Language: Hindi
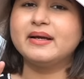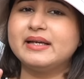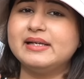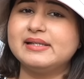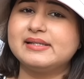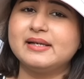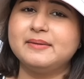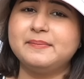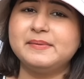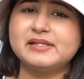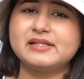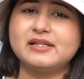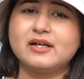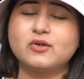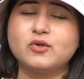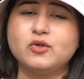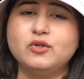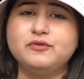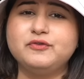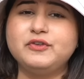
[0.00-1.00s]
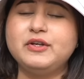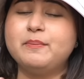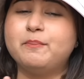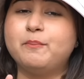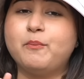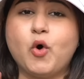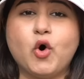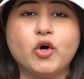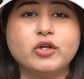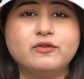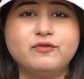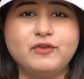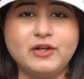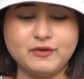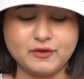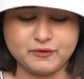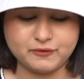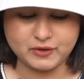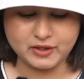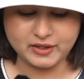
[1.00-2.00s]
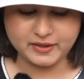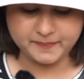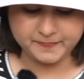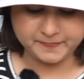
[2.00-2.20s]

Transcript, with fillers: केसर पिस्ता कुल्फी बहुत फ्लेवरफुल है